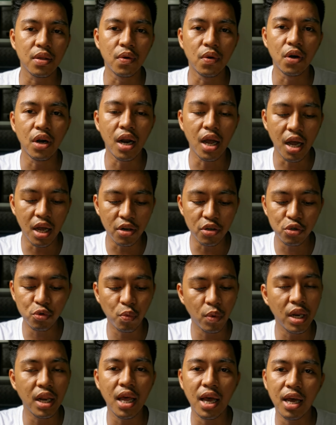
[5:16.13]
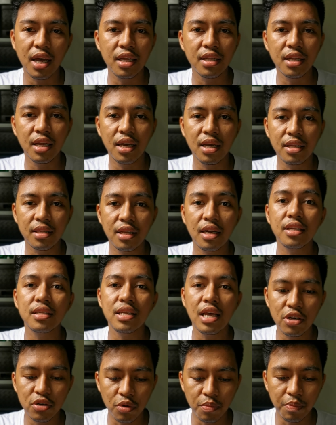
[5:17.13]
or halos wala na
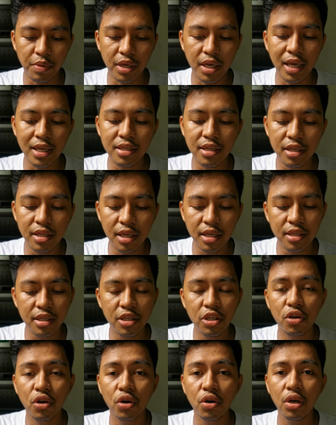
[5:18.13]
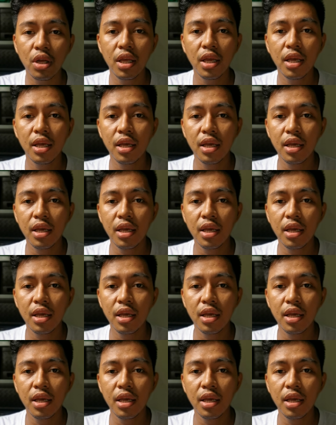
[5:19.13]
transaction fee. Kaya suggested ko,